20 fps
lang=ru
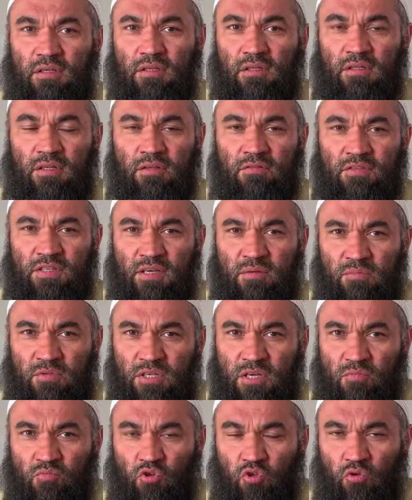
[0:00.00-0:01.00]
над всем
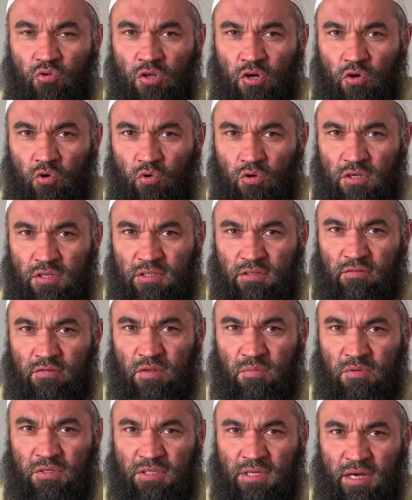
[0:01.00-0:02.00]
тем, что находится в
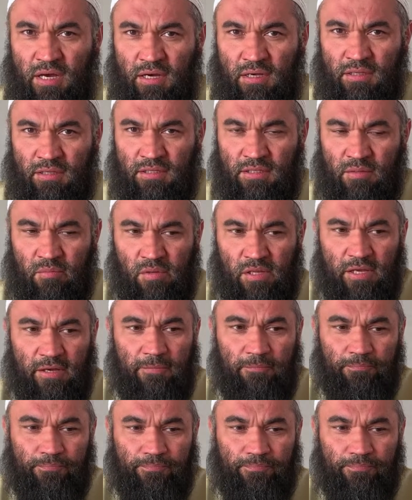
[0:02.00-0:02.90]
небесах и на земле.